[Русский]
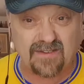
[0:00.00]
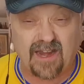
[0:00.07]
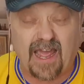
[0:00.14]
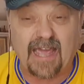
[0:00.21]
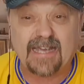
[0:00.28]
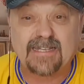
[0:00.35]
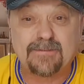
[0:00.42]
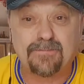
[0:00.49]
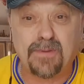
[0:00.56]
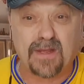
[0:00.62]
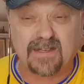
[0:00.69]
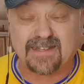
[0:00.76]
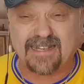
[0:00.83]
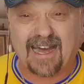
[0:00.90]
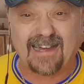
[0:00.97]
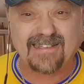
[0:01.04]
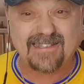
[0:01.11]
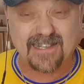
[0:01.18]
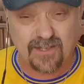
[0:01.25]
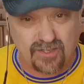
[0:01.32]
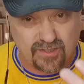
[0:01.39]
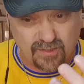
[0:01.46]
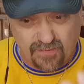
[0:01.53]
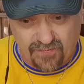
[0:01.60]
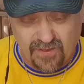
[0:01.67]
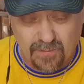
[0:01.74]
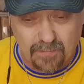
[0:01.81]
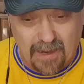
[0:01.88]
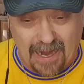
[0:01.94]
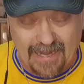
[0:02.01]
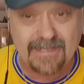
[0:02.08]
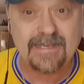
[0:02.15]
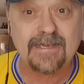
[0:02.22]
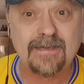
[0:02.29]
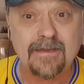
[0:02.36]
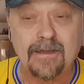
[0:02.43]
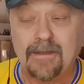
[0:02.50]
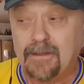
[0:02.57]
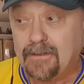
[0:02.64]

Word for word: говоря, экспертно-оценочных фирм, они